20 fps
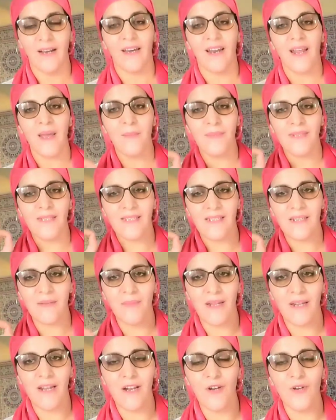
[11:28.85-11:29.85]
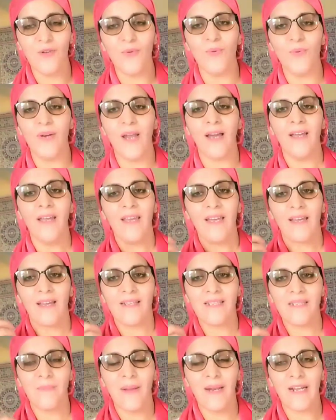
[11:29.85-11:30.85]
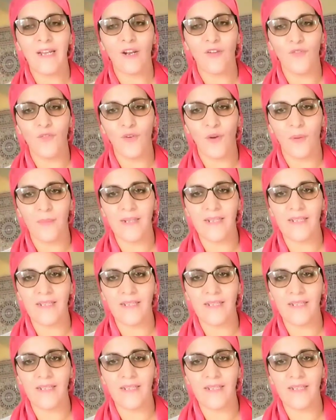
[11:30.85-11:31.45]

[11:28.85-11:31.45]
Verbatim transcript: راه من السيمانه الاولى غتبان لك الفورمه